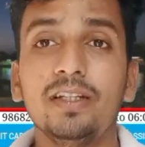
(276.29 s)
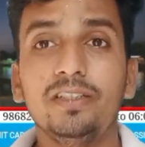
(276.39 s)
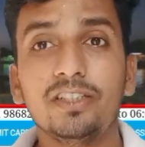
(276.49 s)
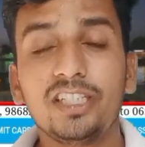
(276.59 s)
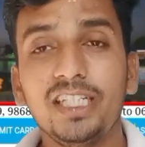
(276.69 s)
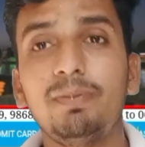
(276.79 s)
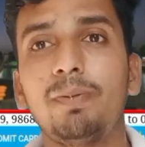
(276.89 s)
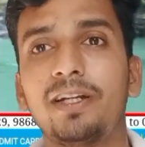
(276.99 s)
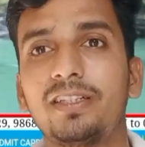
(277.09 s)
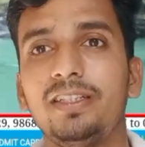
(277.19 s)
जितनी भी
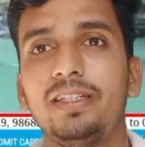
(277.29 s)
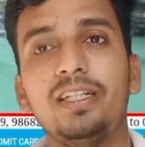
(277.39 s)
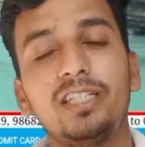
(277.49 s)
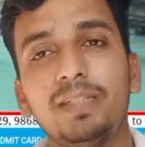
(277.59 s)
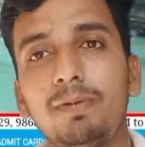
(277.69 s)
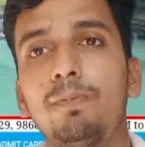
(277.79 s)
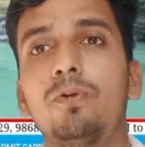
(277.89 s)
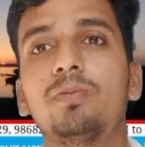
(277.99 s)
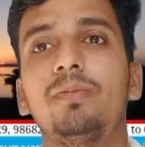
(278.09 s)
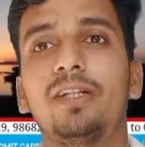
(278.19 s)
भर्ती किसी भी
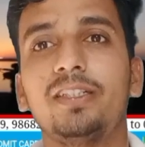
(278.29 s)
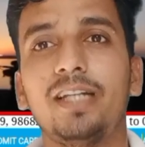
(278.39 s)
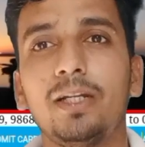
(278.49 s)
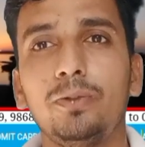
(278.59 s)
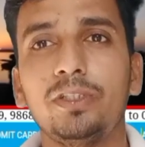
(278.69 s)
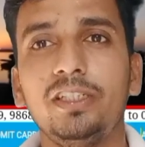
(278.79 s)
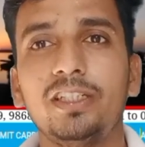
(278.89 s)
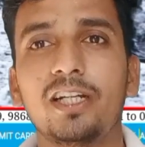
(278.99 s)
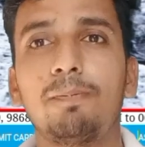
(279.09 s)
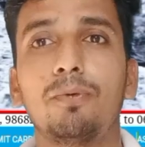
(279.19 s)
फोर्स में भर्ती आई हुई थी
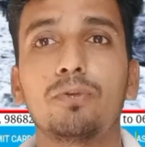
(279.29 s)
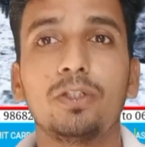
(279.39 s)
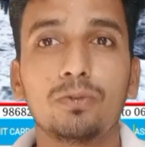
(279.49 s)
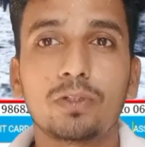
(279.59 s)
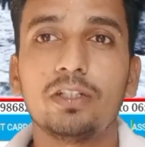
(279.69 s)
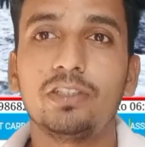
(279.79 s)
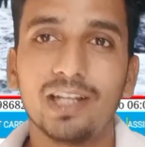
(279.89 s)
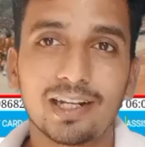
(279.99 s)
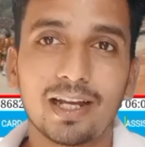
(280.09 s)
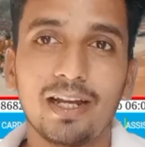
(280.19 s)
अगर प्रोसेस उसका
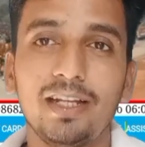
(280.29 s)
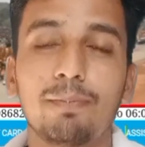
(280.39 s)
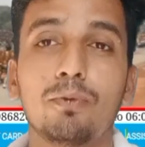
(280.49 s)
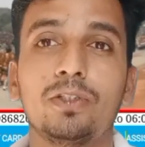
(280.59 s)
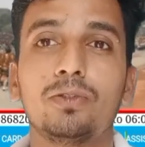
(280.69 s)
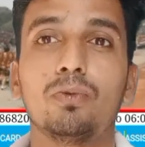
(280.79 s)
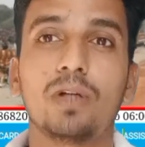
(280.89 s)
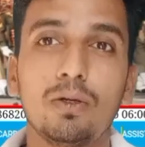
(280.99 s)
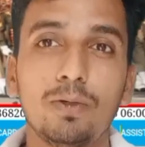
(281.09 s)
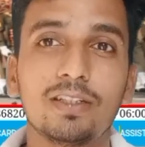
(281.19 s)
चल रहा है या प्रोसेस
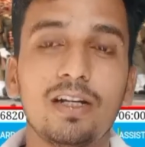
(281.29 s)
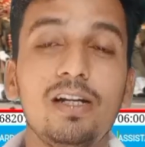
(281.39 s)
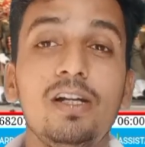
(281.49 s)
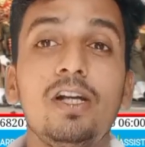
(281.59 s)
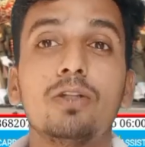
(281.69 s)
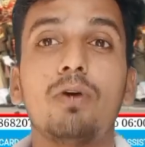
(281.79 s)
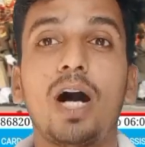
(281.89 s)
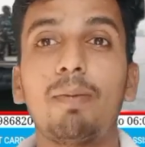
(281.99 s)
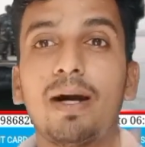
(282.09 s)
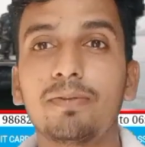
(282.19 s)
रुका हुआ था तो
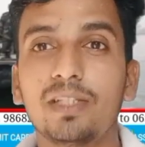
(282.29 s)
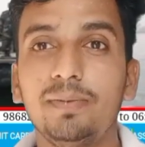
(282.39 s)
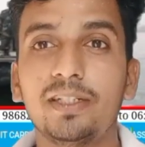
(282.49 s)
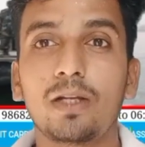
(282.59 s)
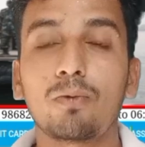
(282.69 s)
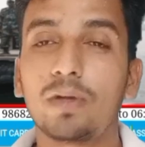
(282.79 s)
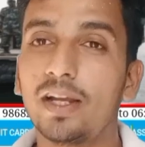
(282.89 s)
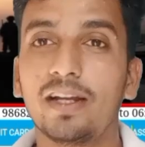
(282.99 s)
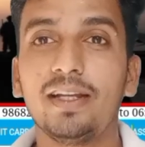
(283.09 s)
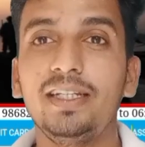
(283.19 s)
अब आप सभी का
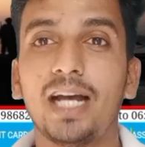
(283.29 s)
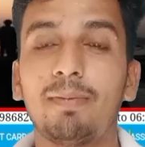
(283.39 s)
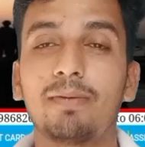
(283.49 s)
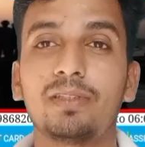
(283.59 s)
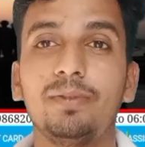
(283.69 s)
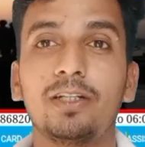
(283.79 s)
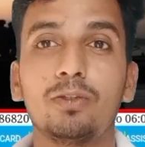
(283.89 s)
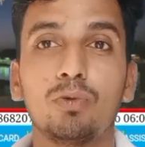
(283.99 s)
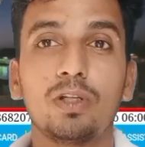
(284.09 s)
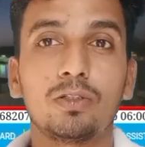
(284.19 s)
रुकेगा नहीं अब आप सभी का
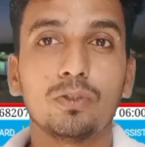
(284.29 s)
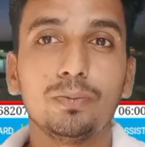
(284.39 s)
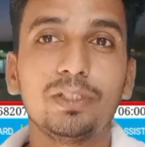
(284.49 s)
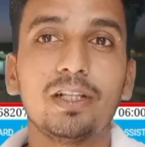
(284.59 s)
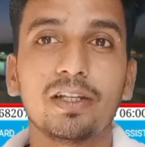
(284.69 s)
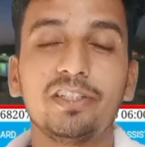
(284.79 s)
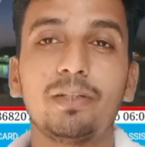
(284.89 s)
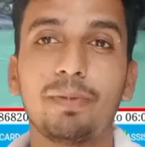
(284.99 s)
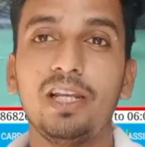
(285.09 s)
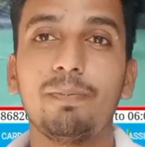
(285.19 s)
2024 लगने से
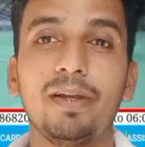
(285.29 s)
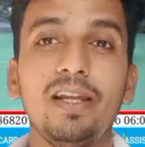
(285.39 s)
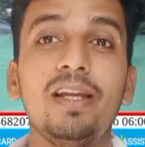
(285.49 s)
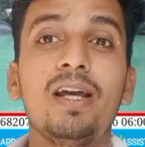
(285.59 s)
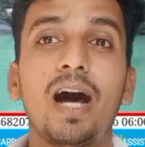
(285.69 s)
पहले पहले